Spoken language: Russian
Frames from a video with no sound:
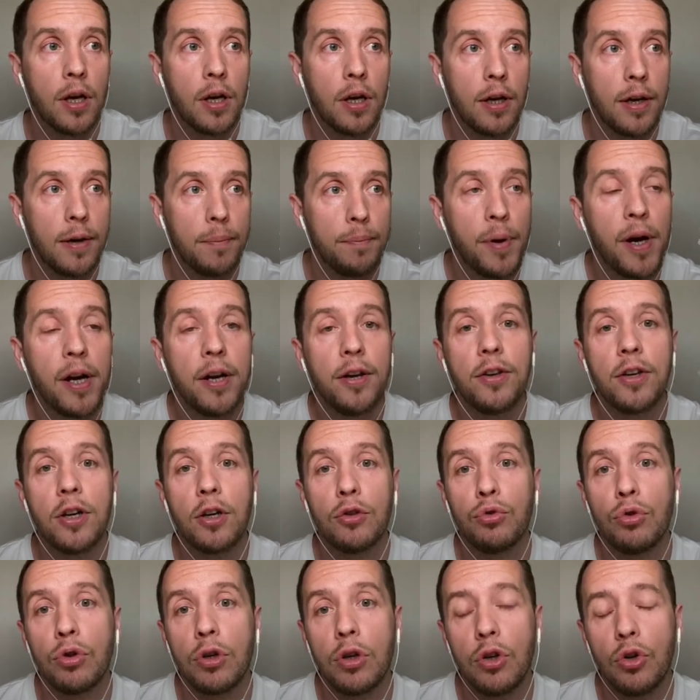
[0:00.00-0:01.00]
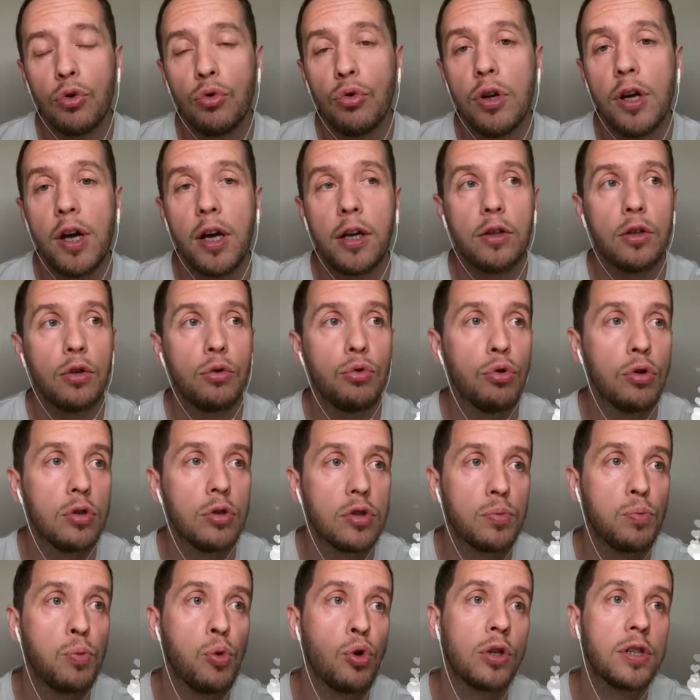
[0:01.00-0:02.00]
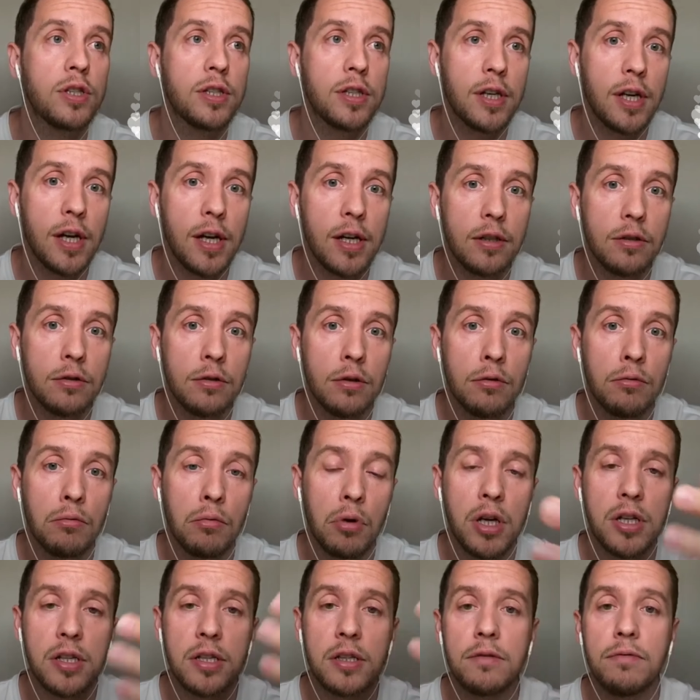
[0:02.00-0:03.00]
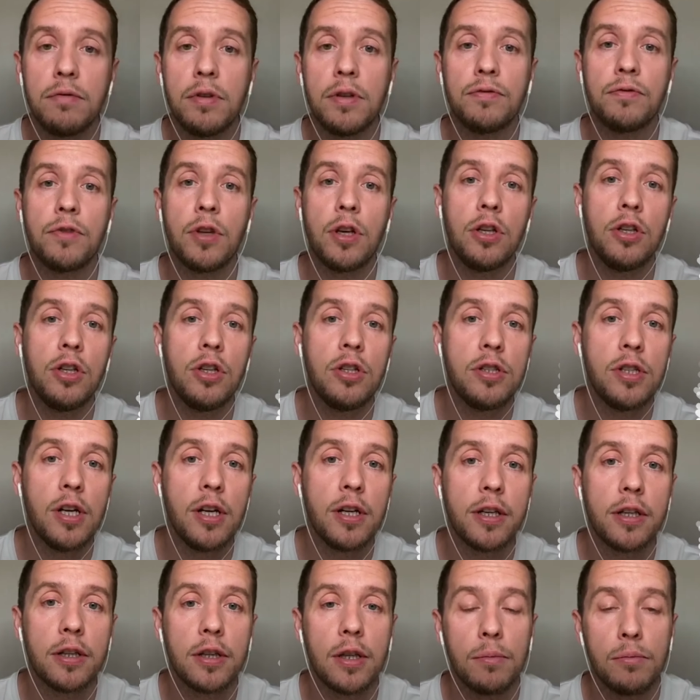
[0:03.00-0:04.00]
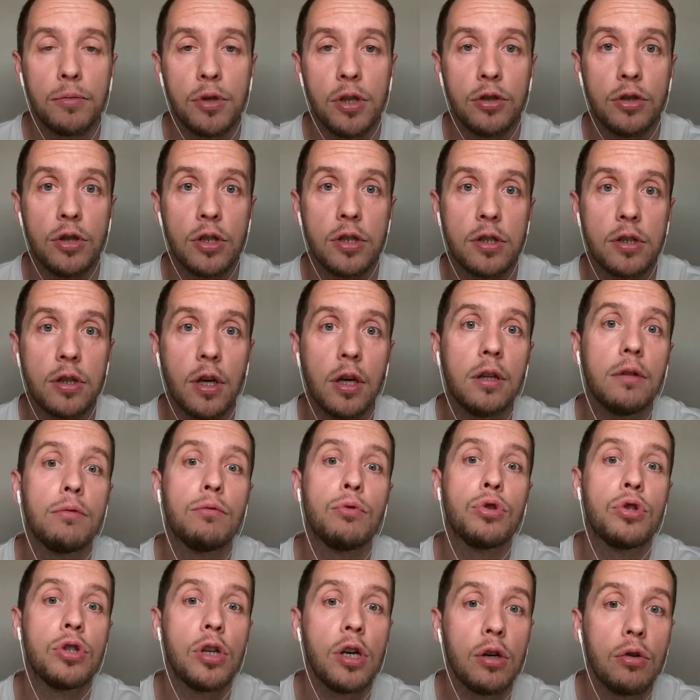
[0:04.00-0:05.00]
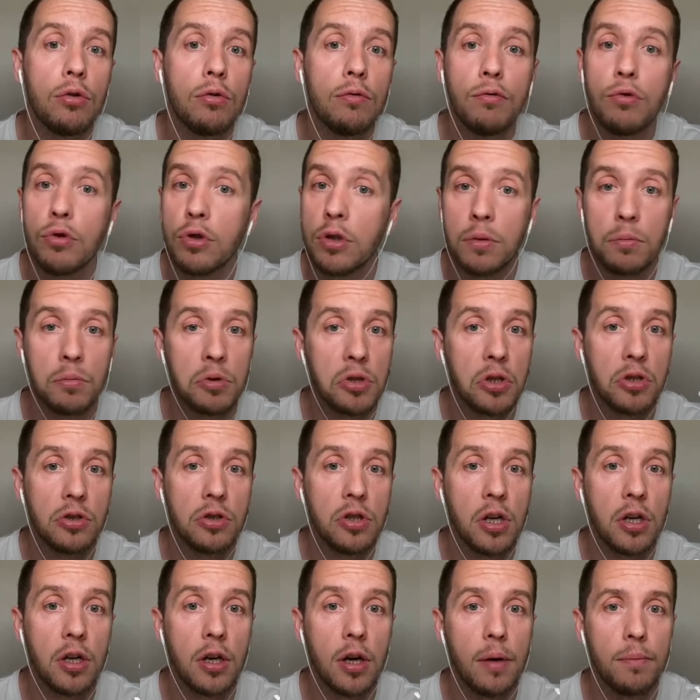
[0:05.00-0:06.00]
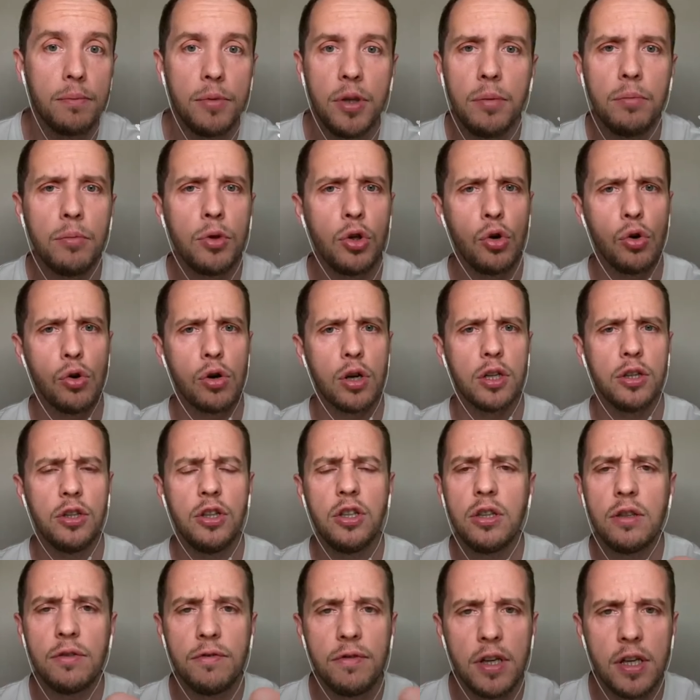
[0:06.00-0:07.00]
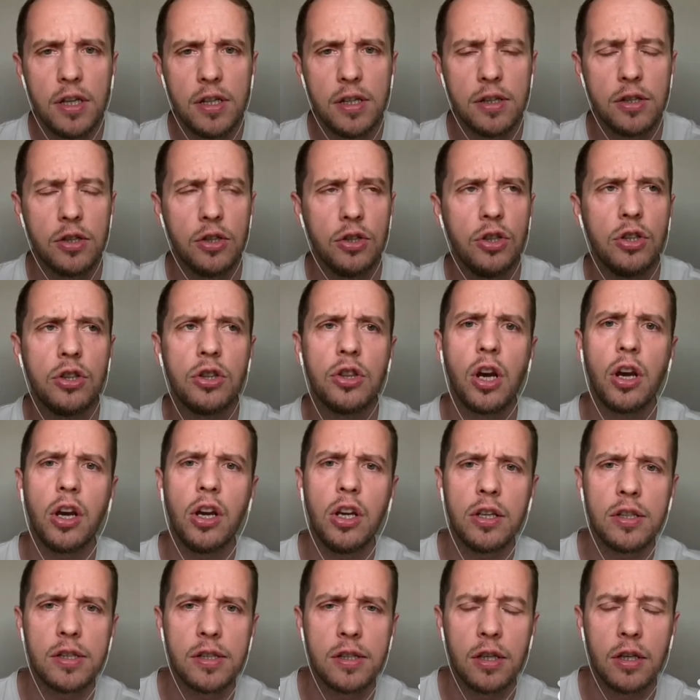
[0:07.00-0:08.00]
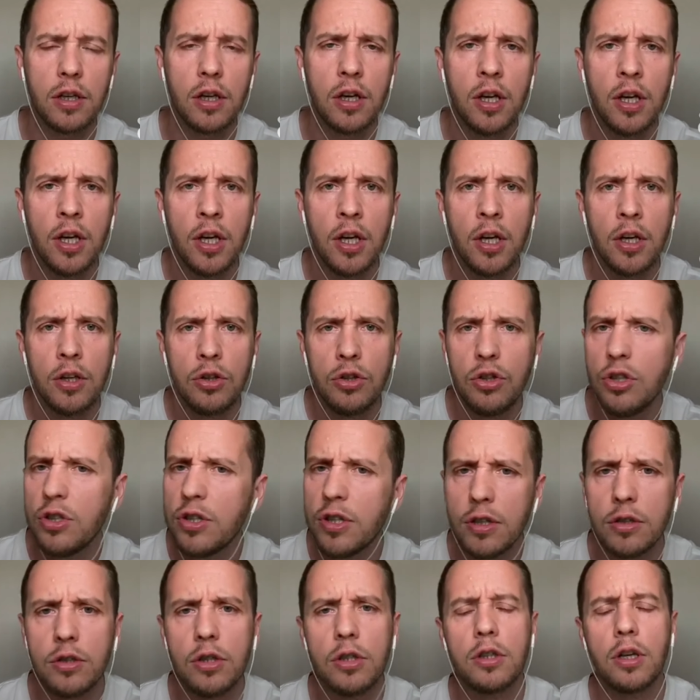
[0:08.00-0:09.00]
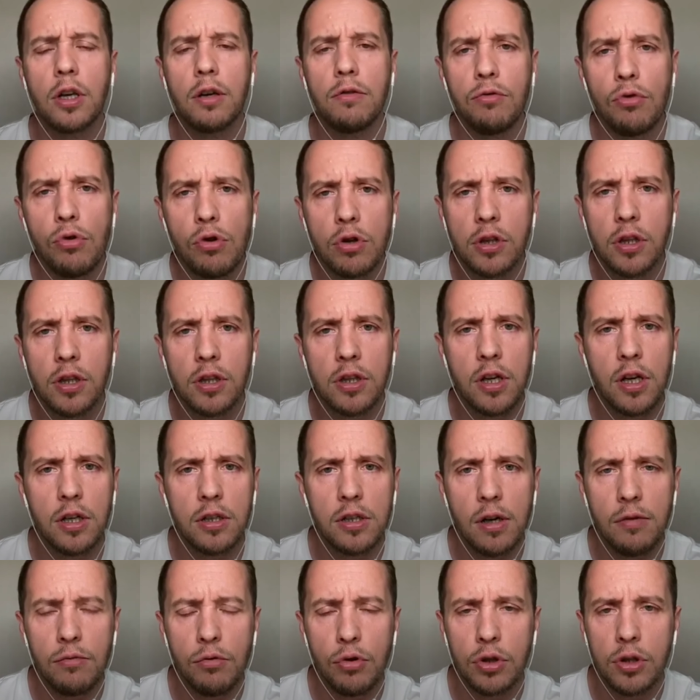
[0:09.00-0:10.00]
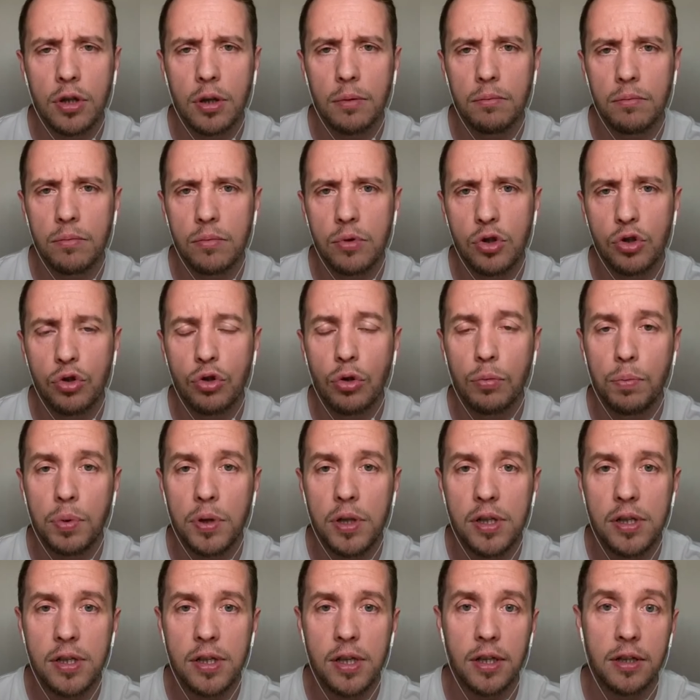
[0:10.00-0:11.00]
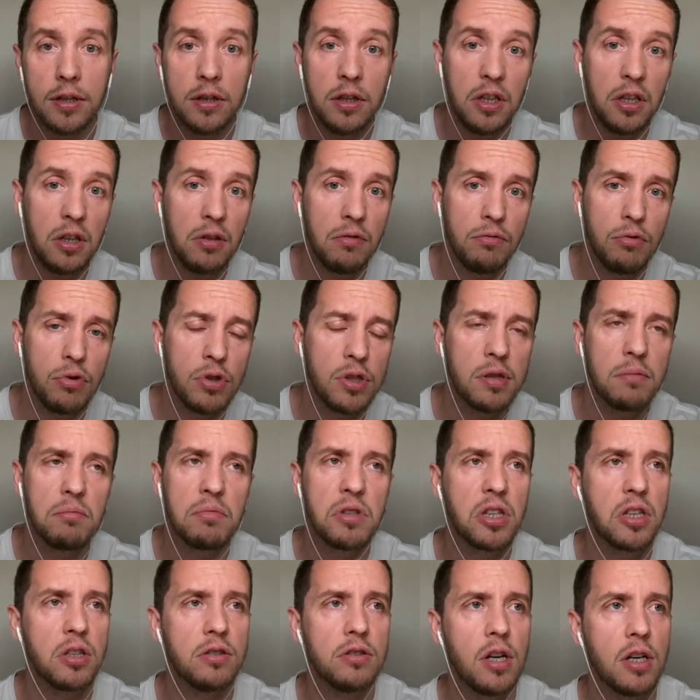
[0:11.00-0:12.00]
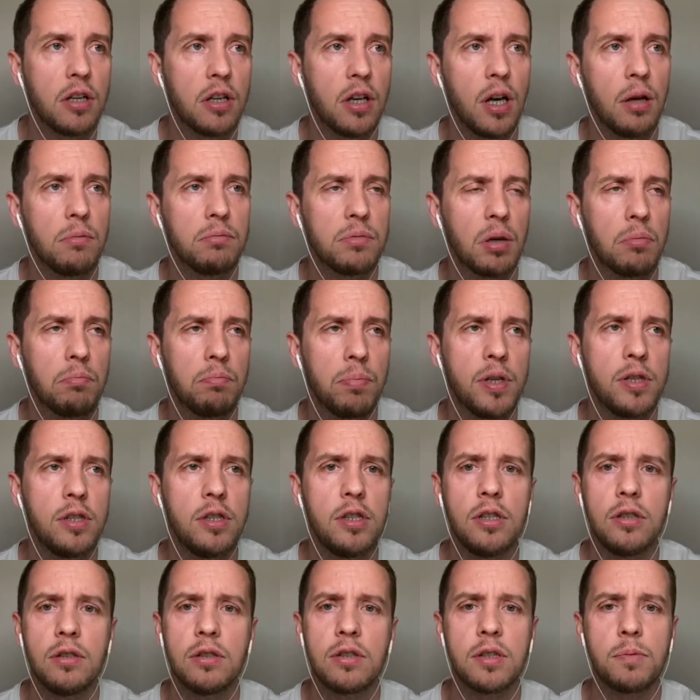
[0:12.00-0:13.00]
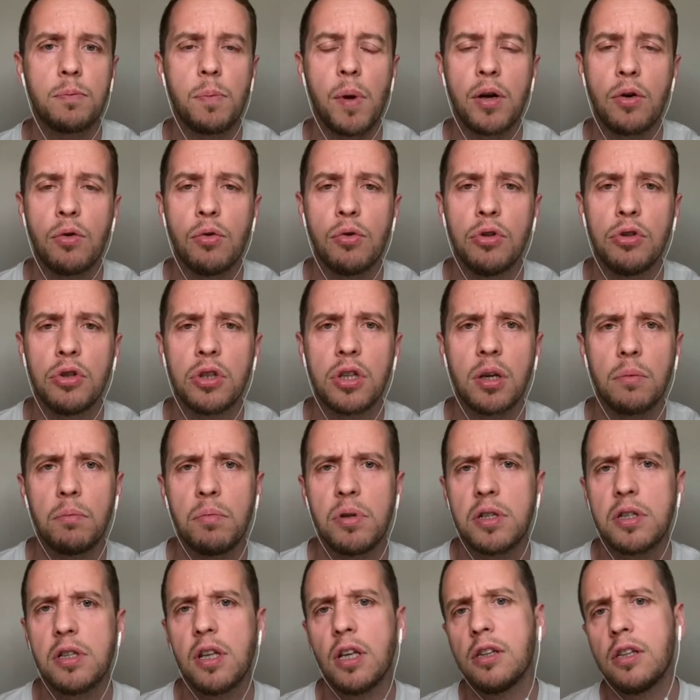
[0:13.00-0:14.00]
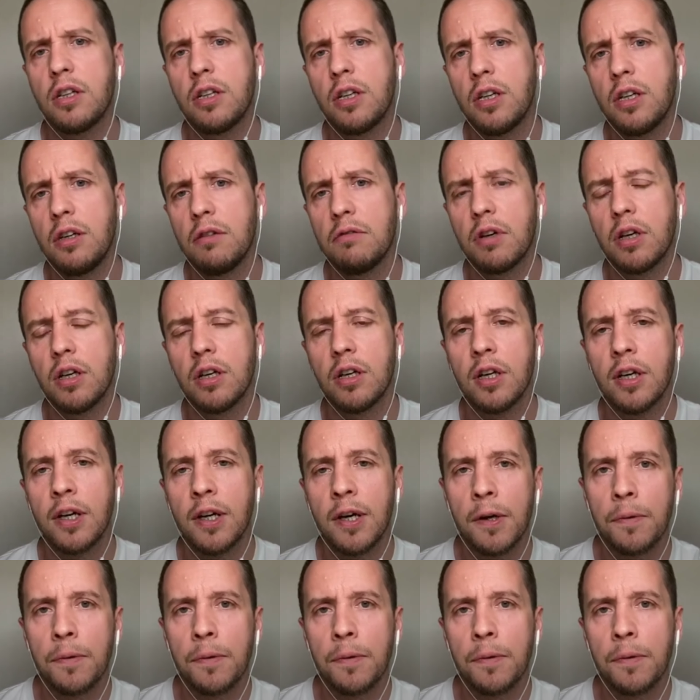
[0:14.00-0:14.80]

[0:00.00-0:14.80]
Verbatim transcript: Э, парень, который регулярно ходит в спортзал, раз в две, в три недельки там делает становую тягу 80 килограмм. Немного, не 200, не 300, не делает рывок над головой там 150. Не, 80 килограмм там поделал спокойненько, без надрыва.